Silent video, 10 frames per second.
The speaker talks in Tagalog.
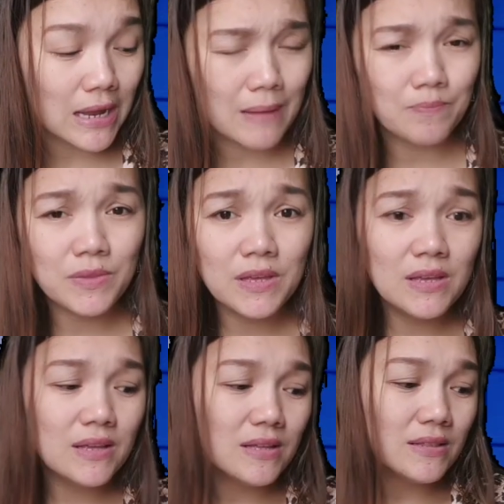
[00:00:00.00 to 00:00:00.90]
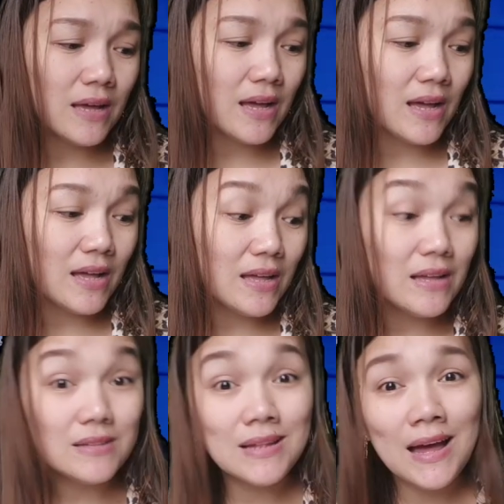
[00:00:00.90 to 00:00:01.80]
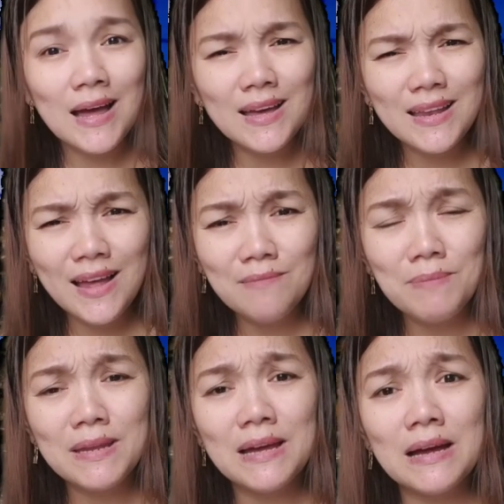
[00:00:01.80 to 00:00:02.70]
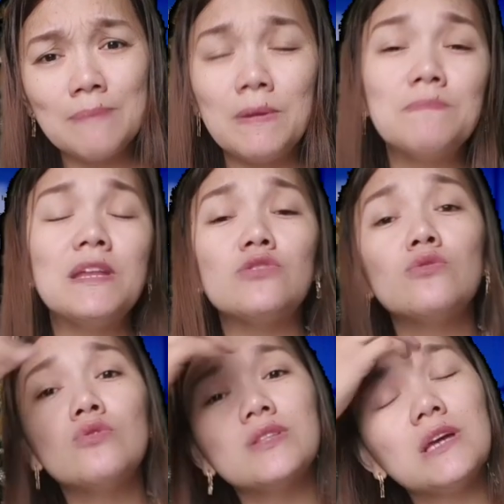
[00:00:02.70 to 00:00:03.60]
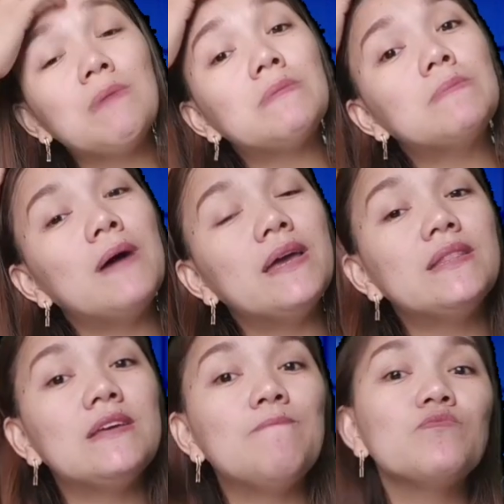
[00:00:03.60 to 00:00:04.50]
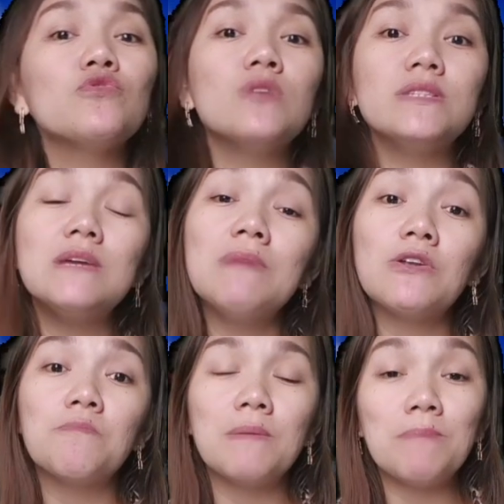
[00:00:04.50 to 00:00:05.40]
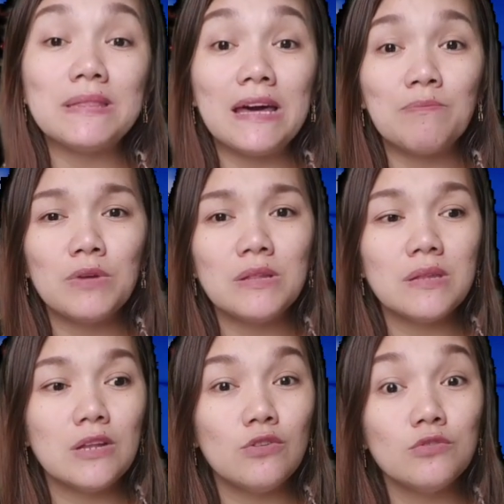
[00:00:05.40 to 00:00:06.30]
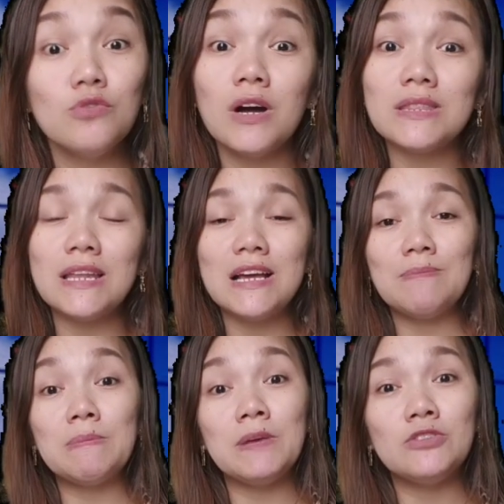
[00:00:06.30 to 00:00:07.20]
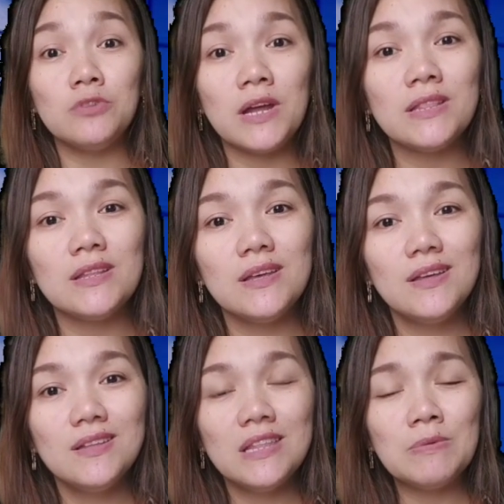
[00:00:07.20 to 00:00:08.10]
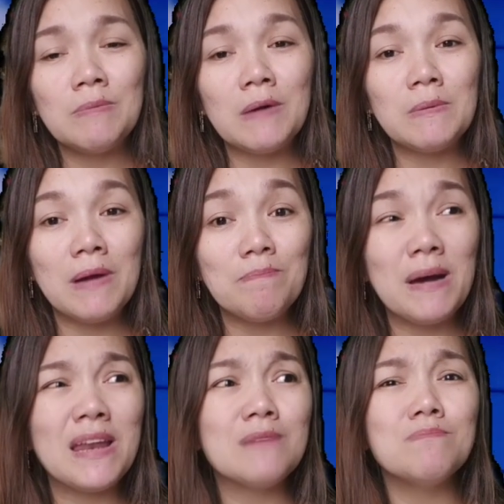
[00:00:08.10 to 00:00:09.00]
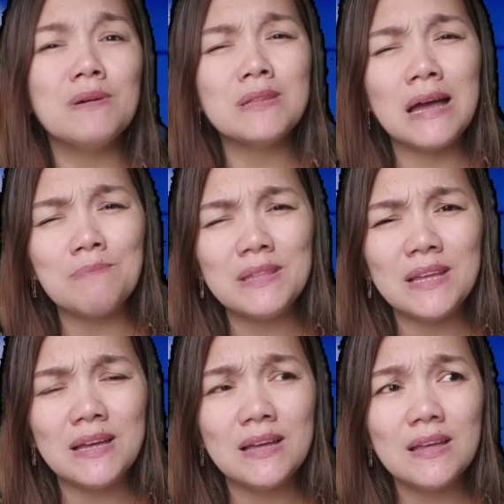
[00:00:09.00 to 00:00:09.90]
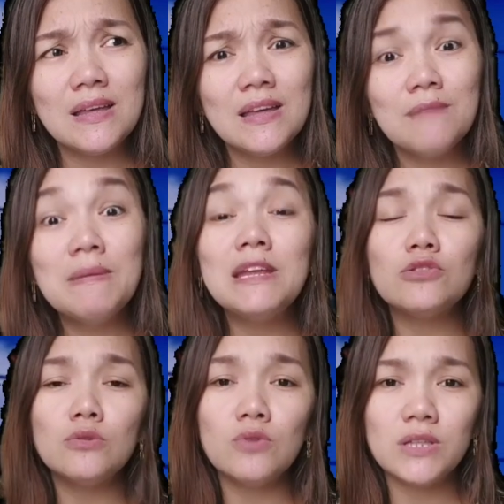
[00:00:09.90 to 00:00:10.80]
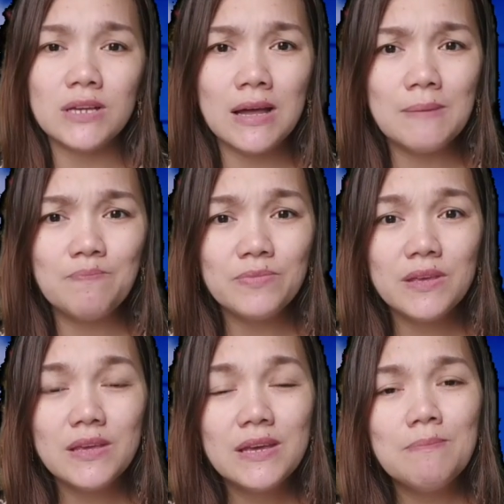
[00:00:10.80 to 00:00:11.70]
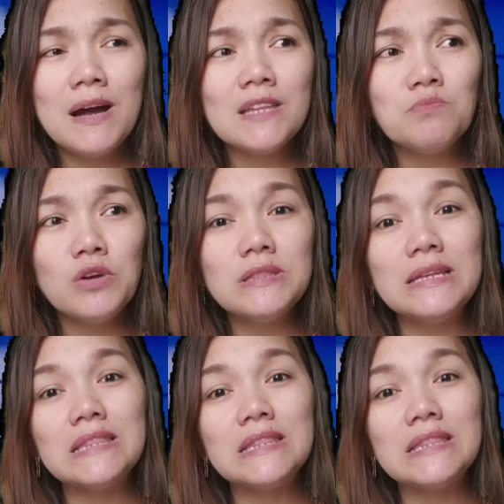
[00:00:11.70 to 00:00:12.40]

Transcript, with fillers: nila na sa kailangan ba na kapag minatulungan ka makababayan eh, tulad niya meron pang patarpolin sa likod, doon ka talaga pipicturan. Na po makababayan, para lang masabi na minatulungan ka. Bakit po hindi